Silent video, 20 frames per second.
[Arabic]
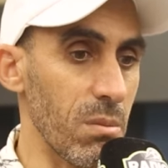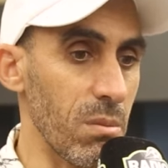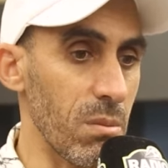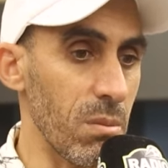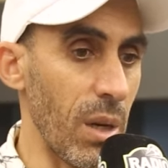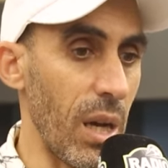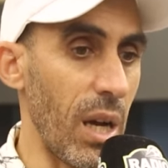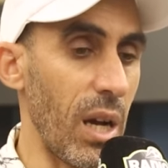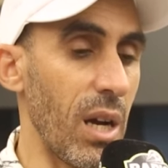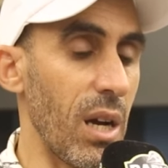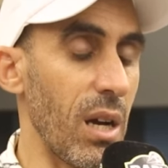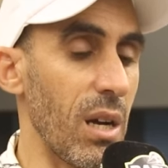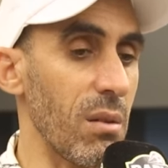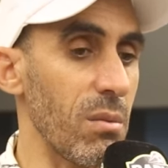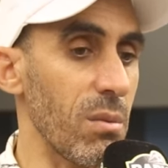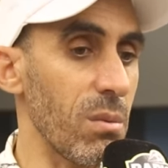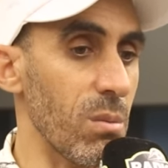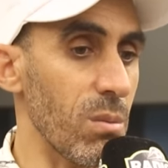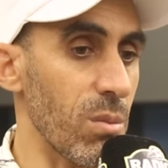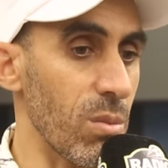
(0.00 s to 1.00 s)
مع
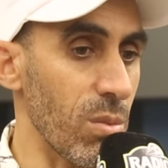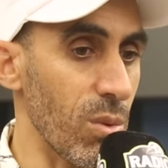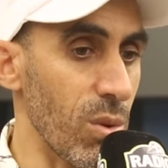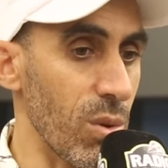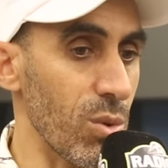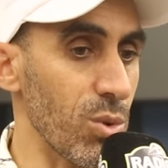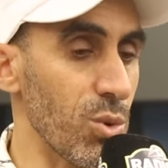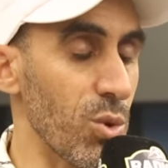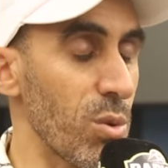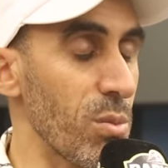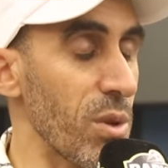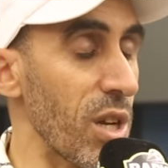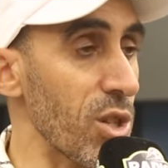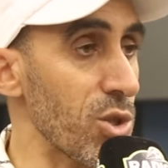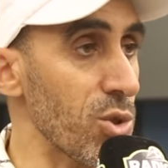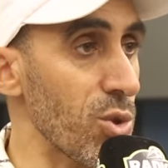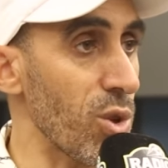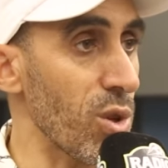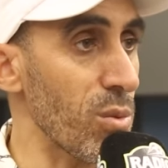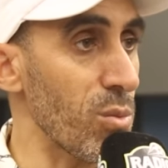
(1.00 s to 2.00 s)
قدوم
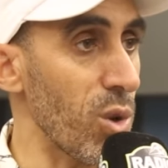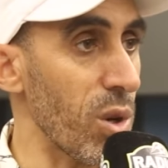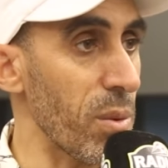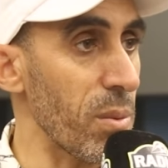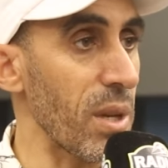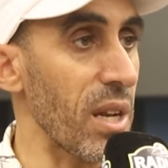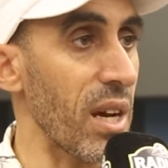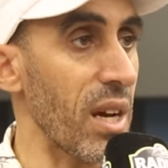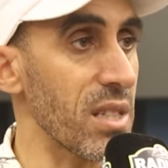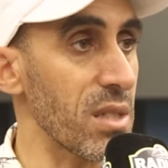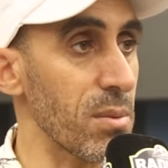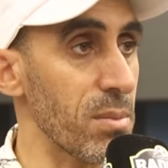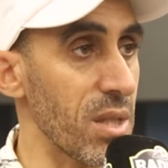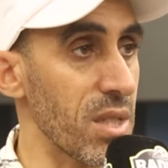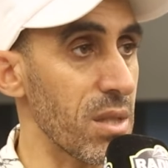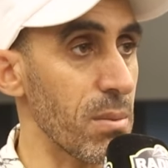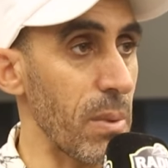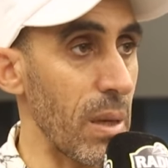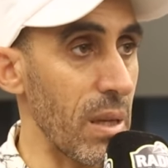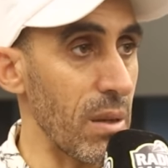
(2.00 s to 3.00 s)
الاشهر المقبله غتبدا
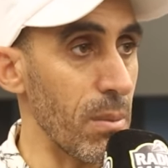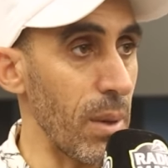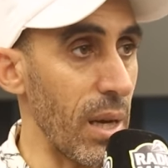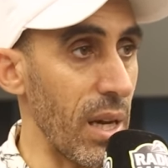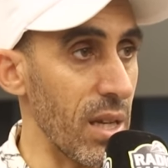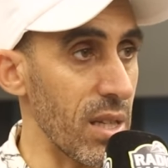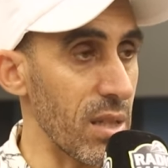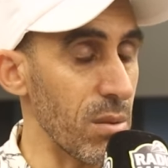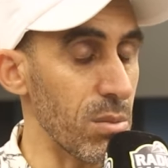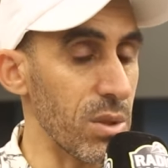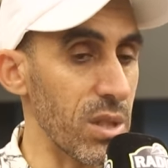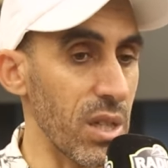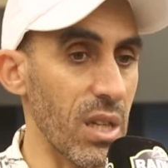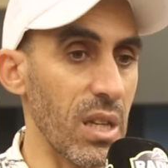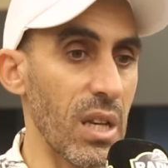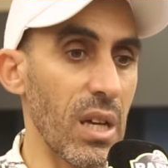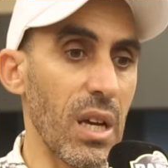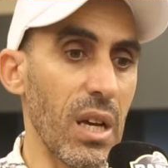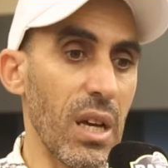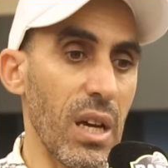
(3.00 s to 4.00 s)
تبان المعالم
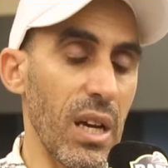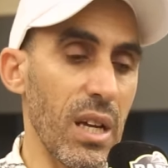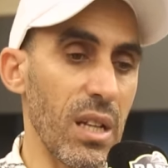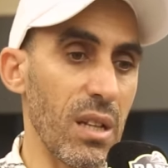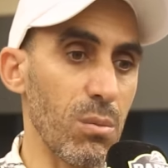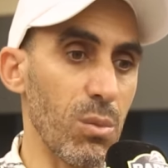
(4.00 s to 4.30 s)
ديال هذا